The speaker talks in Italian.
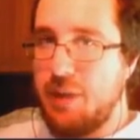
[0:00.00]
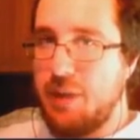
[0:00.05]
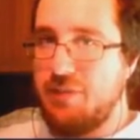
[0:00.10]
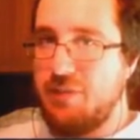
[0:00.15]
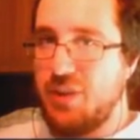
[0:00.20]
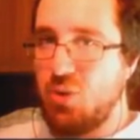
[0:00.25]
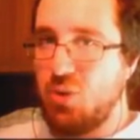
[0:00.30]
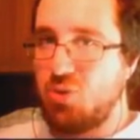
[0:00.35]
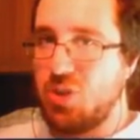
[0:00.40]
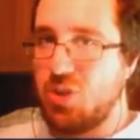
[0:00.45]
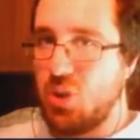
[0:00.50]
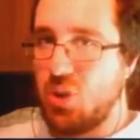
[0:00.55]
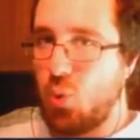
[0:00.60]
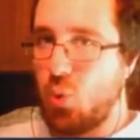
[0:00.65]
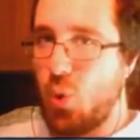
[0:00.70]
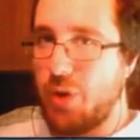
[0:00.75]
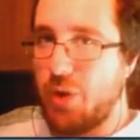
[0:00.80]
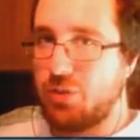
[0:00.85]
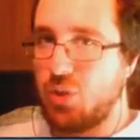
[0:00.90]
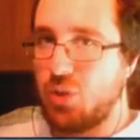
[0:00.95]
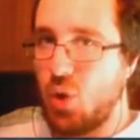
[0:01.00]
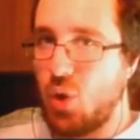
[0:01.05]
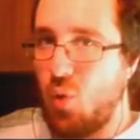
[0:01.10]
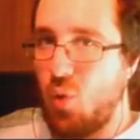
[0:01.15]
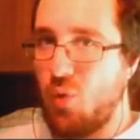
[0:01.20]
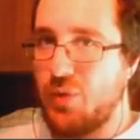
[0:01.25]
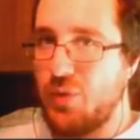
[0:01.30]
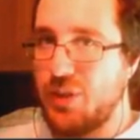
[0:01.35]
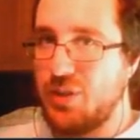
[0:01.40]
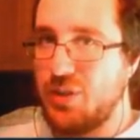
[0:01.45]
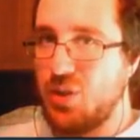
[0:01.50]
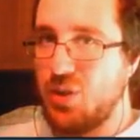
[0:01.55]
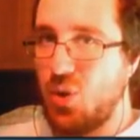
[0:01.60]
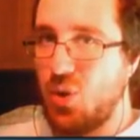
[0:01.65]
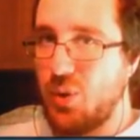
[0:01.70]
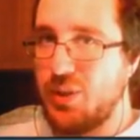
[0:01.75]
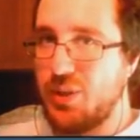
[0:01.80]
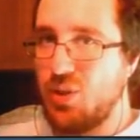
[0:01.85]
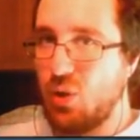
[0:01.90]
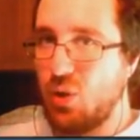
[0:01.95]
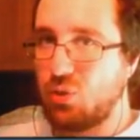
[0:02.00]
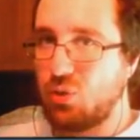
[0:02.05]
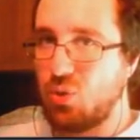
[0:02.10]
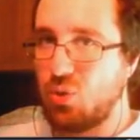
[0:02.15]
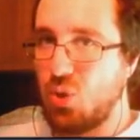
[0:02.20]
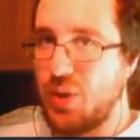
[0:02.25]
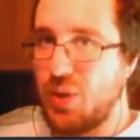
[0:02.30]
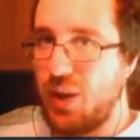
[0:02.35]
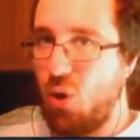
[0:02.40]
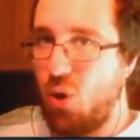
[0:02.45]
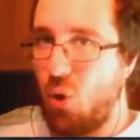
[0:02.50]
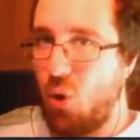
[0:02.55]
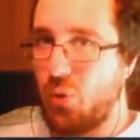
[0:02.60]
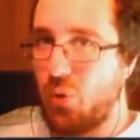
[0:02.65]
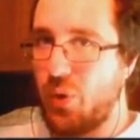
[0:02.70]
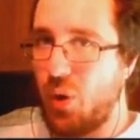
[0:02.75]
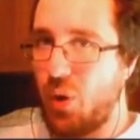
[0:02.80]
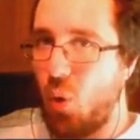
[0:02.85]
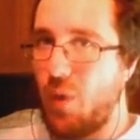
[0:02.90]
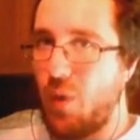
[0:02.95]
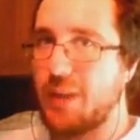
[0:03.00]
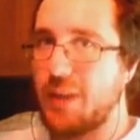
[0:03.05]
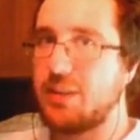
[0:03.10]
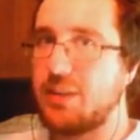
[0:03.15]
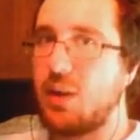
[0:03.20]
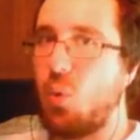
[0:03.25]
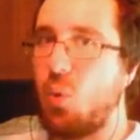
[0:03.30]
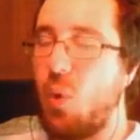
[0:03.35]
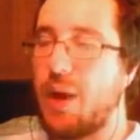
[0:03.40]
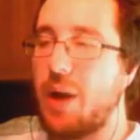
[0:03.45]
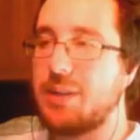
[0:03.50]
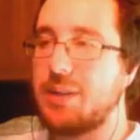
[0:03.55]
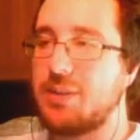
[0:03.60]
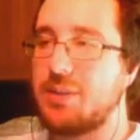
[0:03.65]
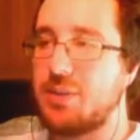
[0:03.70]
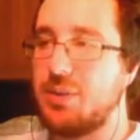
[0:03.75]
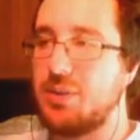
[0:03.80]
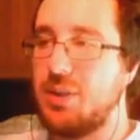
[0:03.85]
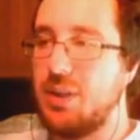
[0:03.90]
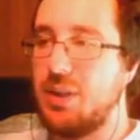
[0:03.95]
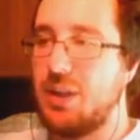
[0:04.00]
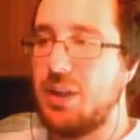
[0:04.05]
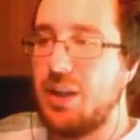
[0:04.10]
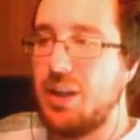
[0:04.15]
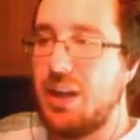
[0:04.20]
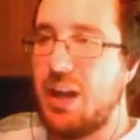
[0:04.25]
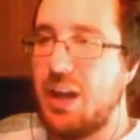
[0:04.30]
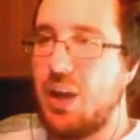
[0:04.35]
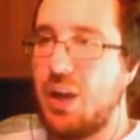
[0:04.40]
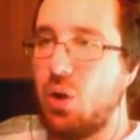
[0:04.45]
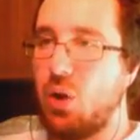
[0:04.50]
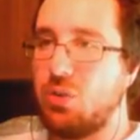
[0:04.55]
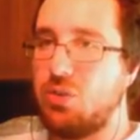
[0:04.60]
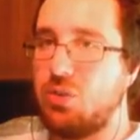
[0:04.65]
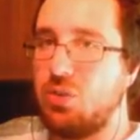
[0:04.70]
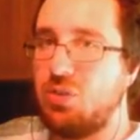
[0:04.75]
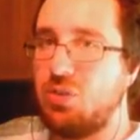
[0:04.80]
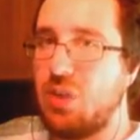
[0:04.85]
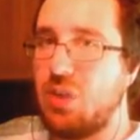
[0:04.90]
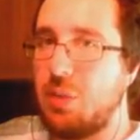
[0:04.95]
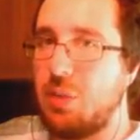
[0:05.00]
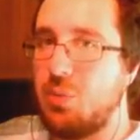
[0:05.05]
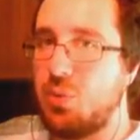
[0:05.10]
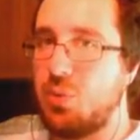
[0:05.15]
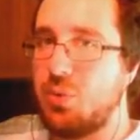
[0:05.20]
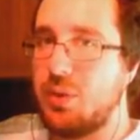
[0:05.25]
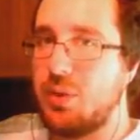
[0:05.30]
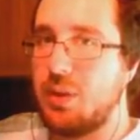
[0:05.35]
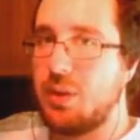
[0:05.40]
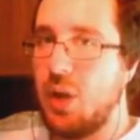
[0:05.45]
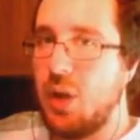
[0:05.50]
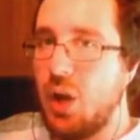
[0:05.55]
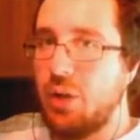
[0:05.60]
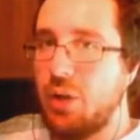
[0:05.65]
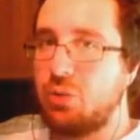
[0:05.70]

benvenuti in questo nuovo video, io sono The Conquer 94 e oggi siamo qui